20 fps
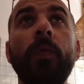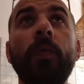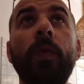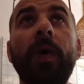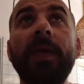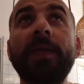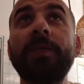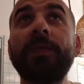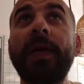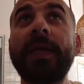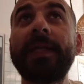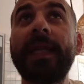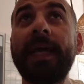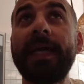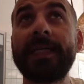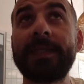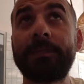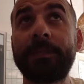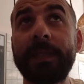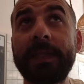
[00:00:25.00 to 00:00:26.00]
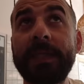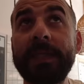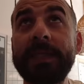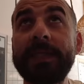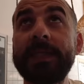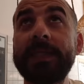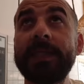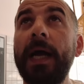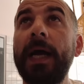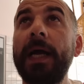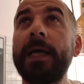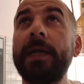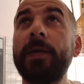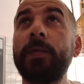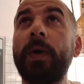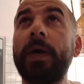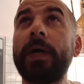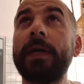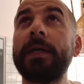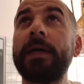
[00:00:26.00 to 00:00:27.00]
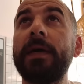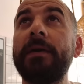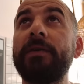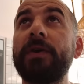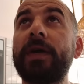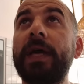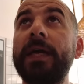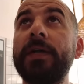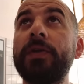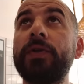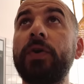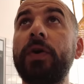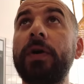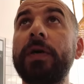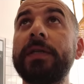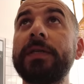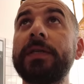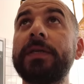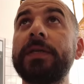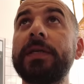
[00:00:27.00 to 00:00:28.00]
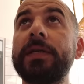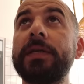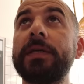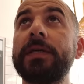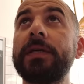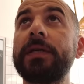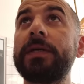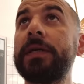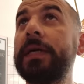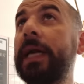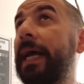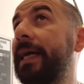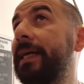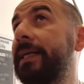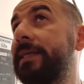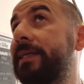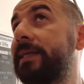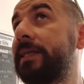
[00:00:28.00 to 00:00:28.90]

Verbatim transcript: One red eggs please. And one avocado and gr grenade.